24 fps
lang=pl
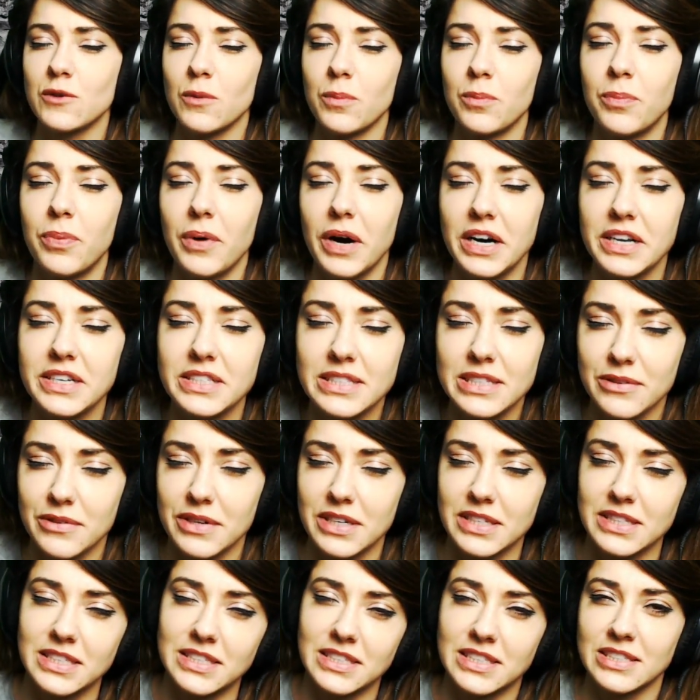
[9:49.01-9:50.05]
Bardzo
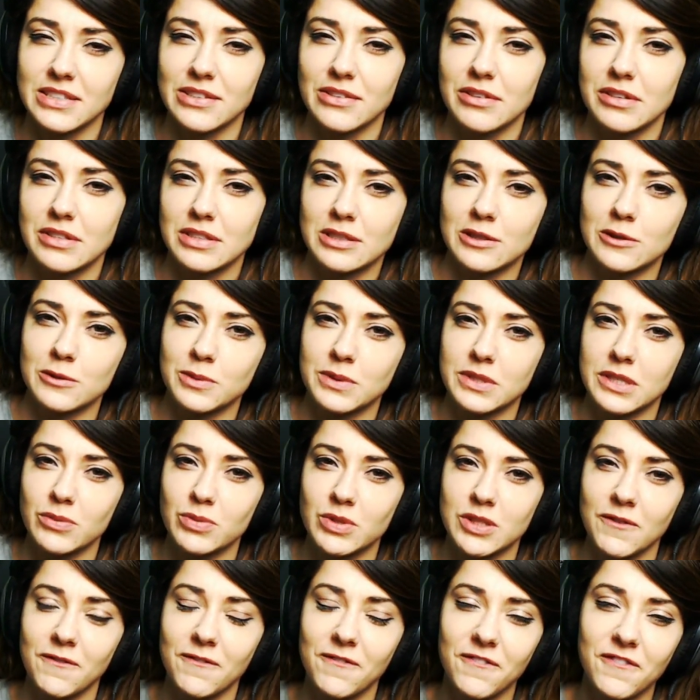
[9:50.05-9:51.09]
ładnie dziękuję za
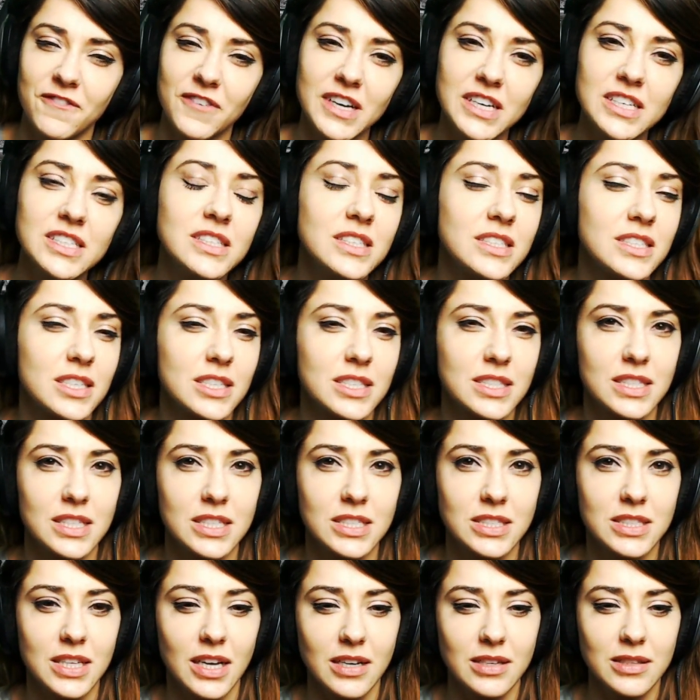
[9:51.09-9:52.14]
subskrypcję. Fajnie, że jesteś
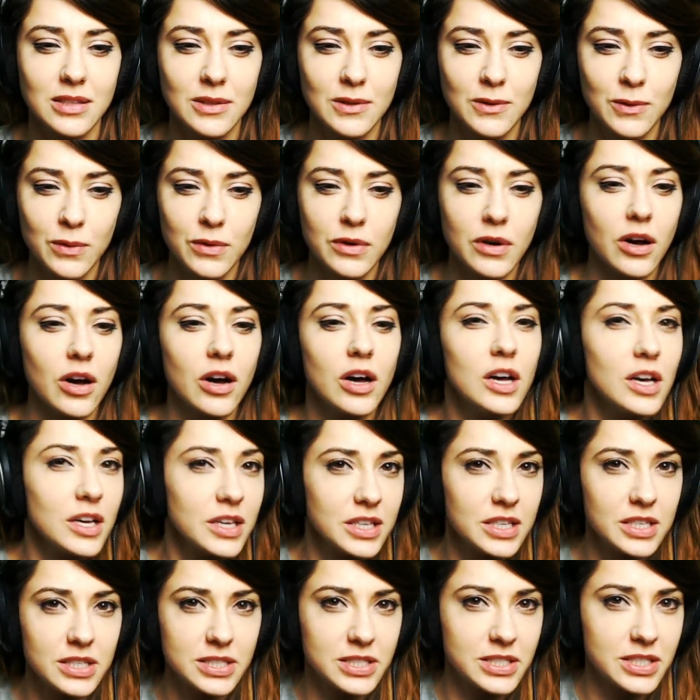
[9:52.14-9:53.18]
tak długo.
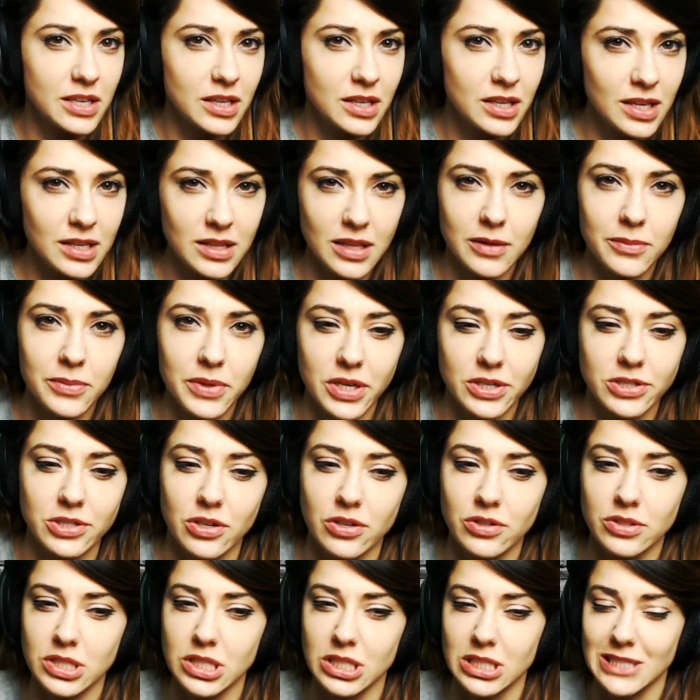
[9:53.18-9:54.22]
Jeszcze jeden
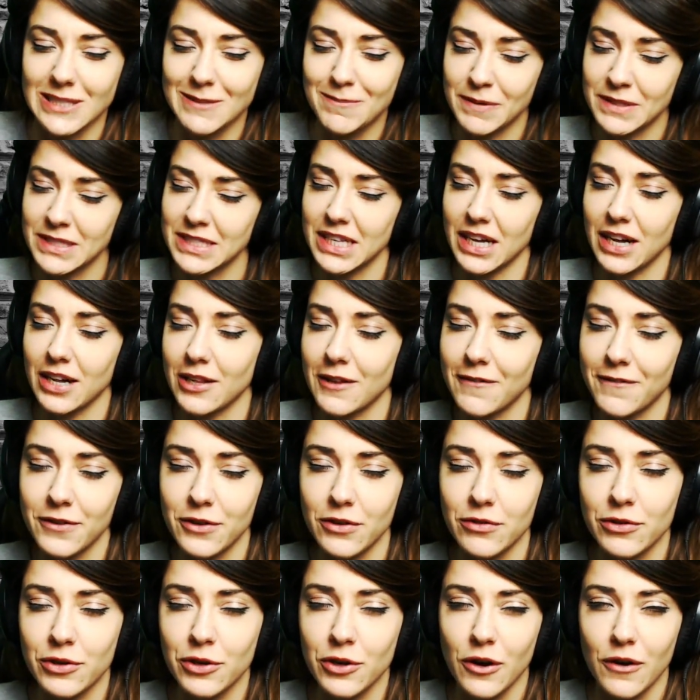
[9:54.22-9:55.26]
miesiąc i specjalna,
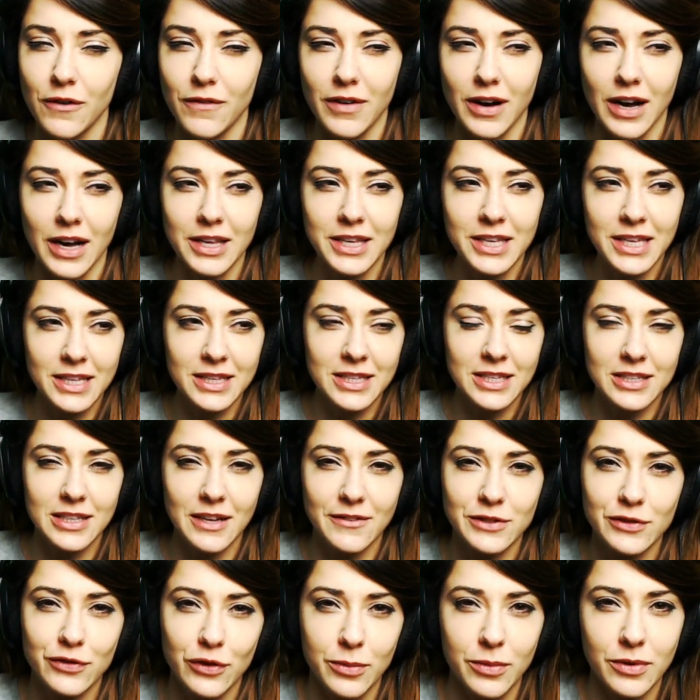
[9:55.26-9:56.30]
wyjątkowa, jedyna w
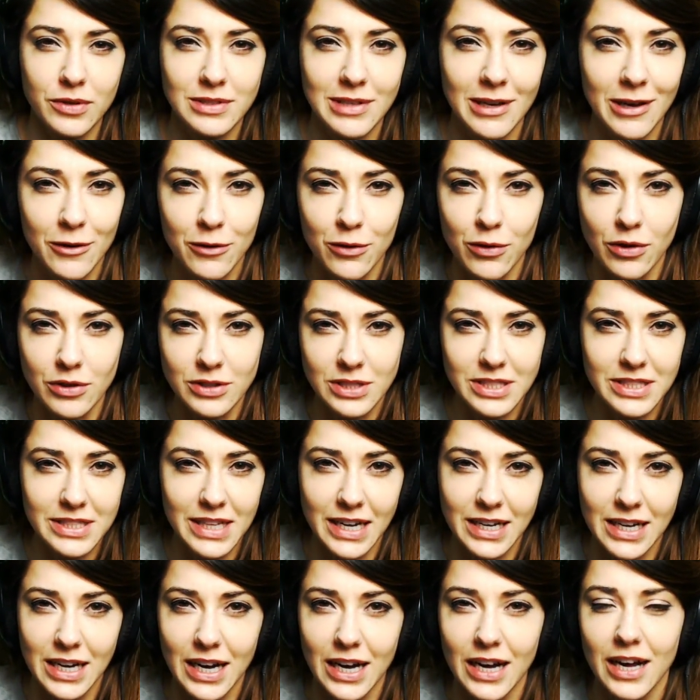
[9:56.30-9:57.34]
swoim rodzaju
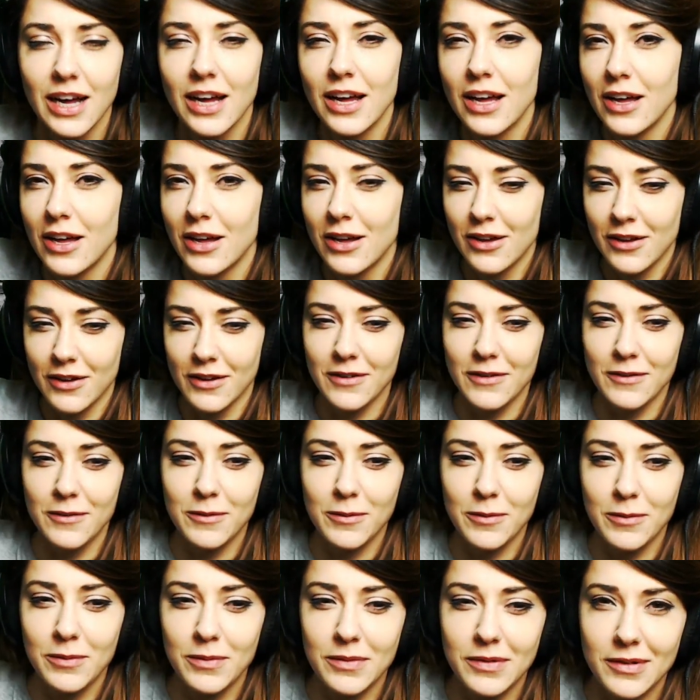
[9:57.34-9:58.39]
odznaka
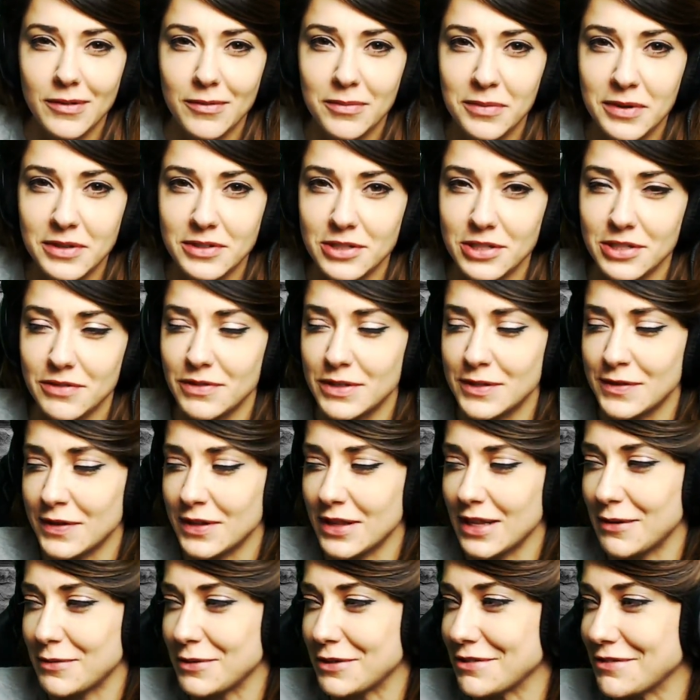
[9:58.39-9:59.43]
będzie się
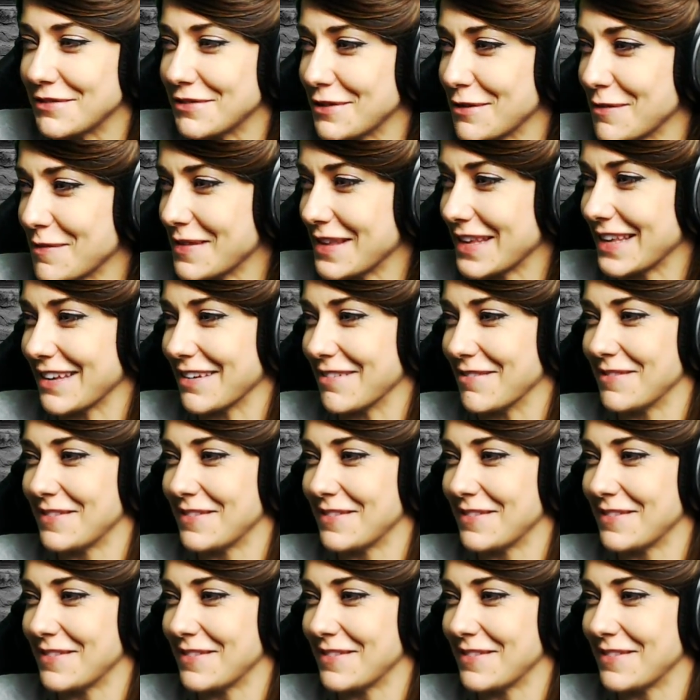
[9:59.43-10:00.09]
wyświetlała przed twoim nikiem.